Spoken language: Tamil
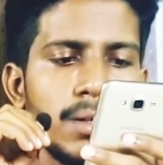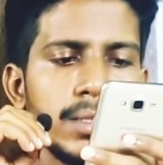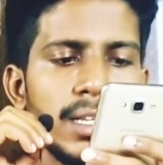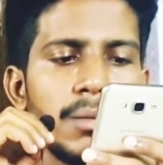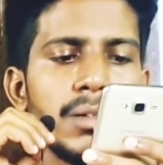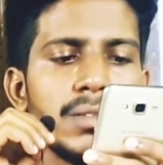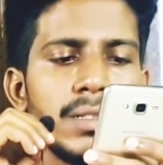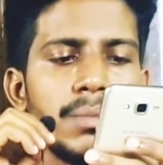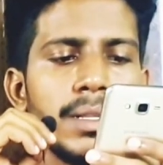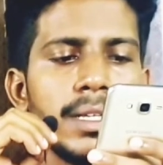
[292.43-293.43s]
சிலபஸ்
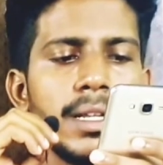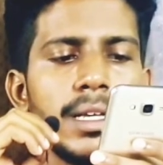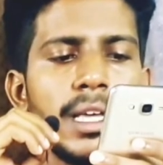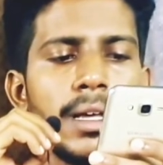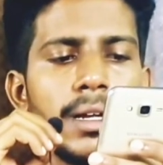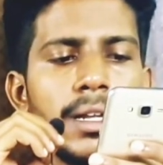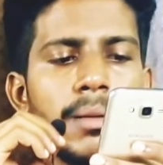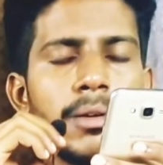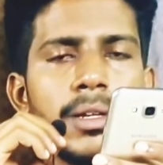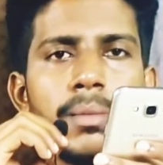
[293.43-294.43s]
வந்து பார்த்திங்கன்னா
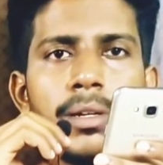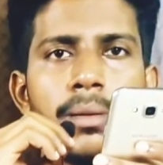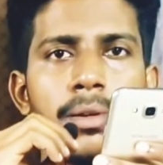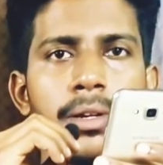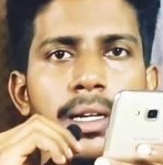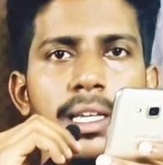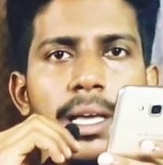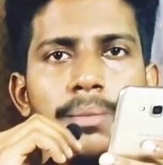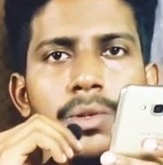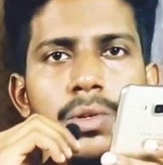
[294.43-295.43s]
டபிள்யூ டபிள்யூ டபிள்யூ டாட்
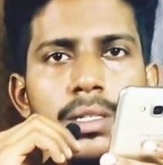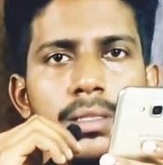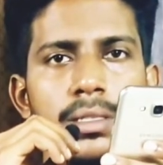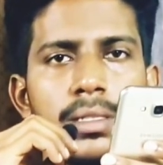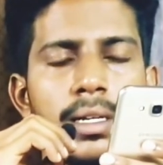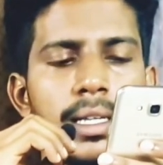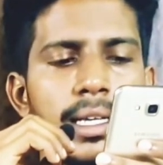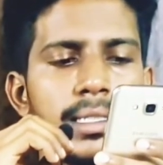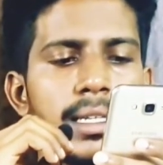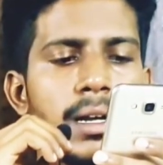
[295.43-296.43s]
எம்யூஹெச்எஸ் டாட்
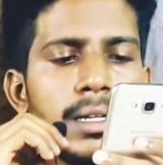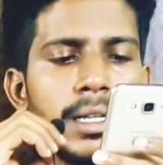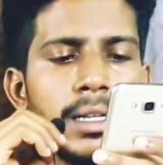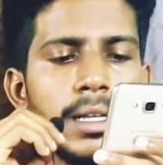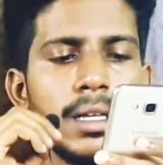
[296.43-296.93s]
ஏசி டாட் இன்